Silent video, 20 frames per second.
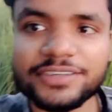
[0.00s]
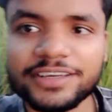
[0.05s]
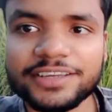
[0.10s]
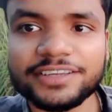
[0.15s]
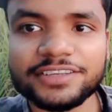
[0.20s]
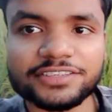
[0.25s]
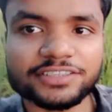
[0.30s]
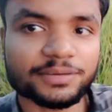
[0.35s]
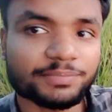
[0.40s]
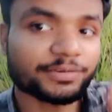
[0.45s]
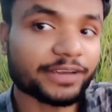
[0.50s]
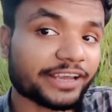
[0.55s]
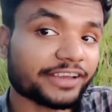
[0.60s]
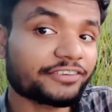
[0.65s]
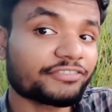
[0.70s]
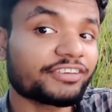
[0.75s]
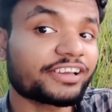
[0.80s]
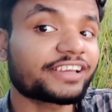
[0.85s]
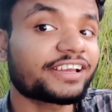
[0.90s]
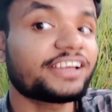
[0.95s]
ये भी सही
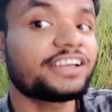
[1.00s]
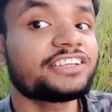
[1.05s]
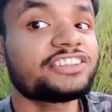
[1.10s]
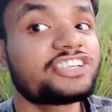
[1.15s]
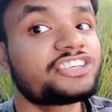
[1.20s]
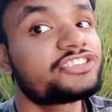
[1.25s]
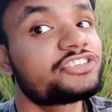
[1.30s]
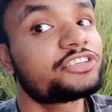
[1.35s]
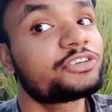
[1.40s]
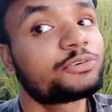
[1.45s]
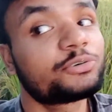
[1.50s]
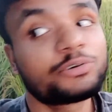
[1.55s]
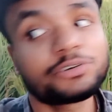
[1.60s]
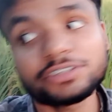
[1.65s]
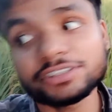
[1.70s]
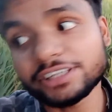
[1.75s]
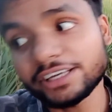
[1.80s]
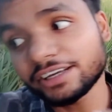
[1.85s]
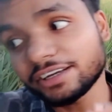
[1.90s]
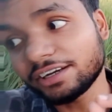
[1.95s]
सबका एक वैज्ञानिक
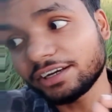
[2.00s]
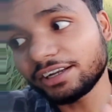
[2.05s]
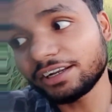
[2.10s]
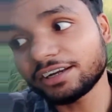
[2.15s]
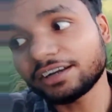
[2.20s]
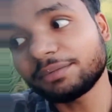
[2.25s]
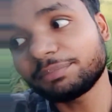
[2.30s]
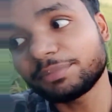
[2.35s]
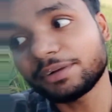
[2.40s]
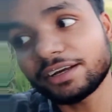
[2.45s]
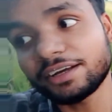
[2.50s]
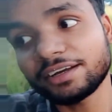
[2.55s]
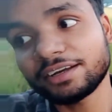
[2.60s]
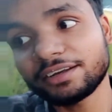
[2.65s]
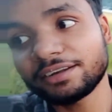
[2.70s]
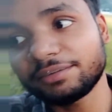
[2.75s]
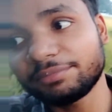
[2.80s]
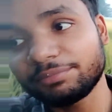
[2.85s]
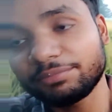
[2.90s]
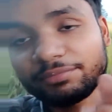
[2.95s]
दृष्टिकोण से एक अलग
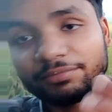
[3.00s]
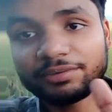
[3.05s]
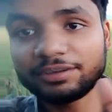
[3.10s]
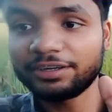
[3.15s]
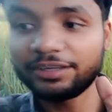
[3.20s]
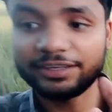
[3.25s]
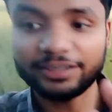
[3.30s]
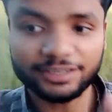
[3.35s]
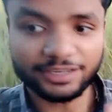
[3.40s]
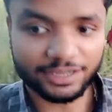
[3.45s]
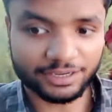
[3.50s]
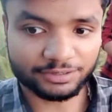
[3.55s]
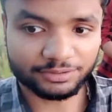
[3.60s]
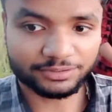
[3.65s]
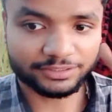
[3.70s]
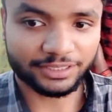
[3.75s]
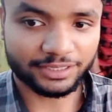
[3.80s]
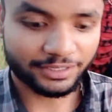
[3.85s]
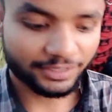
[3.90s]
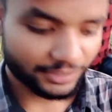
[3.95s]
अपना ये
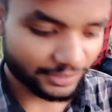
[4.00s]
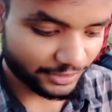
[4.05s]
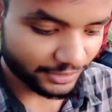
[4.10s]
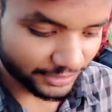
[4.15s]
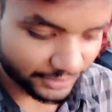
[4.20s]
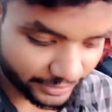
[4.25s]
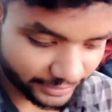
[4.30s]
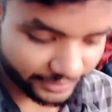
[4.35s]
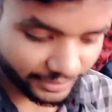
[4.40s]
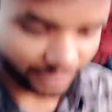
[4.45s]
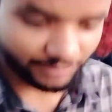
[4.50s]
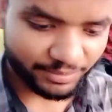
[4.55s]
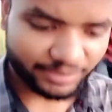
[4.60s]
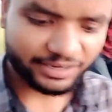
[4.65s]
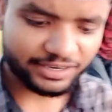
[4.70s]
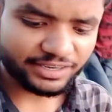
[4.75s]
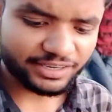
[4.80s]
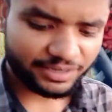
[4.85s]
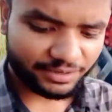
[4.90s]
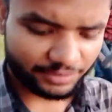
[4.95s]
कार्य होता है
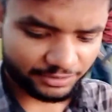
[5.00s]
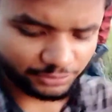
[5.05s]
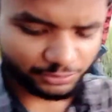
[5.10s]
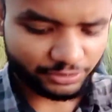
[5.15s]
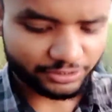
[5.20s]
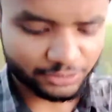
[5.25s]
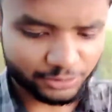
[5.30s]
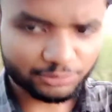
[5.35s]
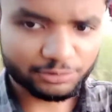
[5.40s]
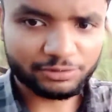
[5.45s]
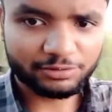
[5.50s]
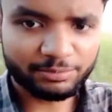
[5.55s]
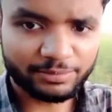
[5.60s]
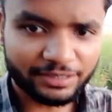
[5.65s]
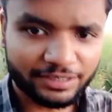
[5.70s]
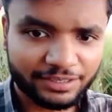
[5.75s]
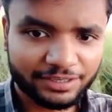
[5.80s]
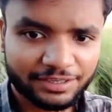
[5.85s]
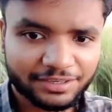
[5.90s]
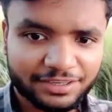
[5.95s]
देखिए हमारे यहाँ जो
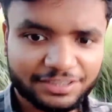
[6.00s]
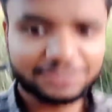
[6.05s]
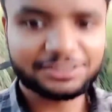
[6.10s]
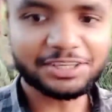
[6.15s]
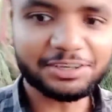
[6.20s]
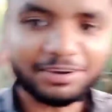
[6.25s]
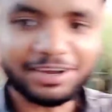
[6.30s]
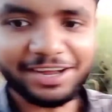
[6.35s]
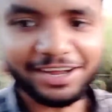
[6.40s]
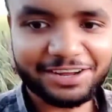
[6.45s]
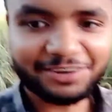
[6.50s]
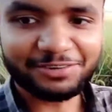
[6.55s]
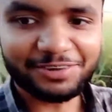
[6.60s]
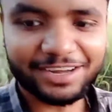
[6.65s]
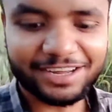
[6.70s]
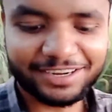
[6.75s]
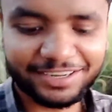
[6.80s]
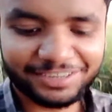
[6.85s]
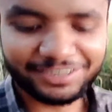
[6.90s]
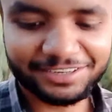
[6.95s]
हिंदू में
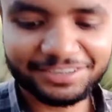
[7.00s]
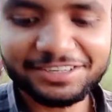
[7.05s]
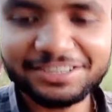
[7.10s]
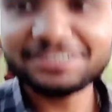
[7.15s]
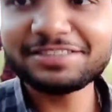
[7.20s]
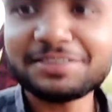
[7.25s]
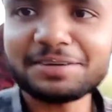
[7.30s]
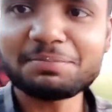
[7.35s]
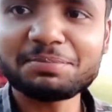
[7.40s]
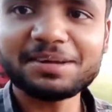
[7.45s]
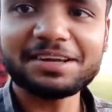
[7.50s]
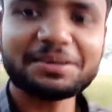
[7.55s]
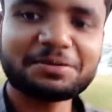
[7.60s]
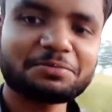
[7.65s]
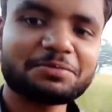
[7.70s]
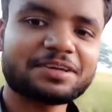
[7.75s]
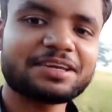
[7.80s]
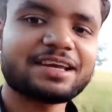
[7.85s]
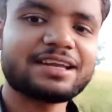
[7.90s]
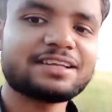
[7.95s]
त्यौहार व्यवहार है ना इस सब
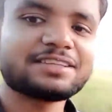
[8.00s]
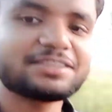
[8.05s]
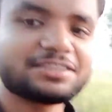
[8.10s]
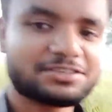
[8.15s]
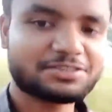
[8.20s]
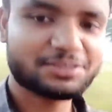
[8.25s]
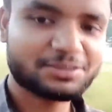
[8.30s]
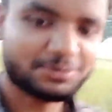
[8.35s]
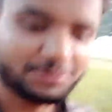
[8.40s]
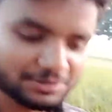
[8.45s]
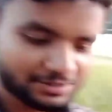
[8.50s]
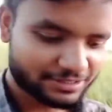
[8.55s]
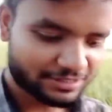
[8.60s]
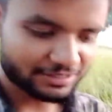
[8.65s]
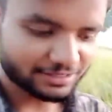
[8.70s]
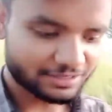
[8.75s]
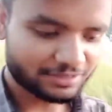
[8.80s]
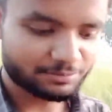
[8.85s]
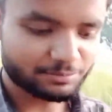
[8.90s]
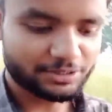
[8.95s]
का एक वैज्ञानिक
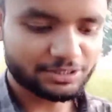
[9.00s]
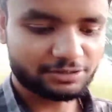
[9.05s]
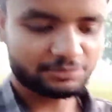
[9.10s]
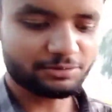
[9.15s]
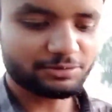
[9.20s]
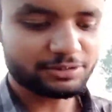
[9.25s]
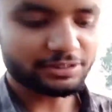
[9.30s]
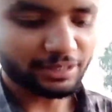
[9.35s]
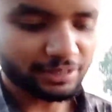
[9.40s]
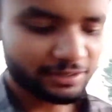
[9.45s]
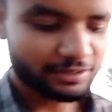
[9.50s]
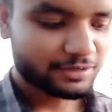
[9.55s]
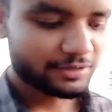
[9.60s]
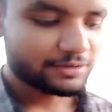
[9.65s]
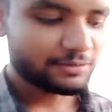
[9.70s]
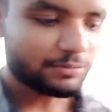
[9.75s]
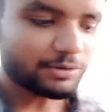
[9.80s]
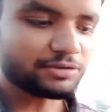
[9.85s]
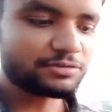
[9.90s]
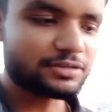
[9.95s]
दृष्टिकोण से एक अलग महत्व होता
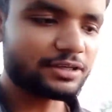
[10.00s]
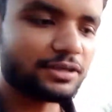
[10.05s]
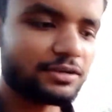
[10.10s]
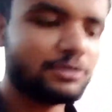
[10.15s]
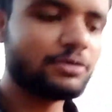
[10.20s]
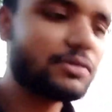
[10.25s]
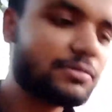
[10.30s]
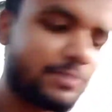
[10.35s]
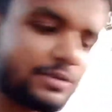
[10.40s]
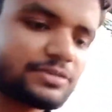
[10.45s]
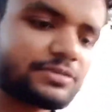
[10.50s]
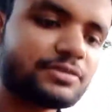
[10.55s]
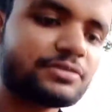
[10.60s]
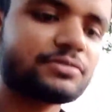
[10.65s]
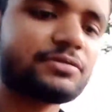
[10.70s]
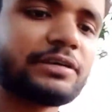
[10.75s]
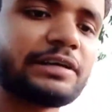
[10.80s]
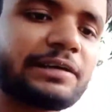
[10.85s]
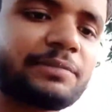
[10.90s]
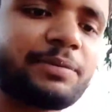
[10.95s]
है बहुत सारे लोग
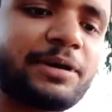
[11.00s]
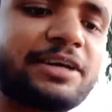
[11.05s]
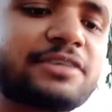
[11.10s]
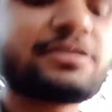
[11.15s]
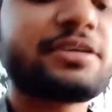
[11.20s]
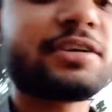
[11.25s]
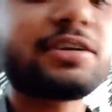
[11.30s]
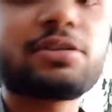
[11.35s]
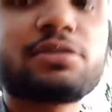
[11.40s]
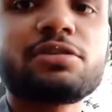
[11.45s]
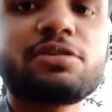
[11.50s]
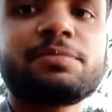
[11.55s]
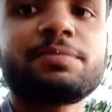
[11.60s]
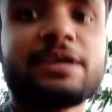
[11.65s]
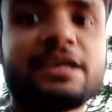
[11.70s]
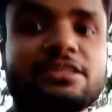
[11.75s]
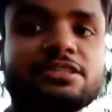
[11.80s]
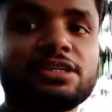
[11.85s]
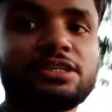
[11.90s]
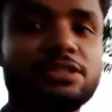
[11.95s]
बस इसको एक फैशन के
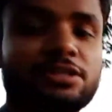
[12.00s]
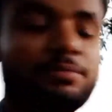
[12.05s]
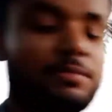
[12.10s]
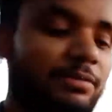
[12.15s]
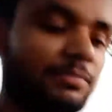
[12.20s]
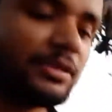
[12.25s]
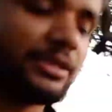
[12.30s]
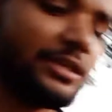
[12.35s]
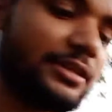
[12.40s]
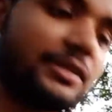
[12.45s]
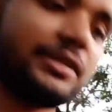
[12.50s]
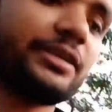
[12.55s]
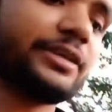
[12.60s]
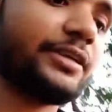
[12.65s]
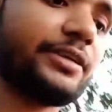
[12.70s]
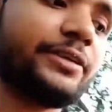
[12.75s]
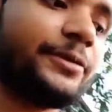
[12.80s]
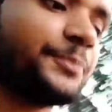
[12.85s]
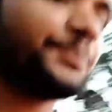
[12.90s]
तौर पर आज के समय में लेते हैं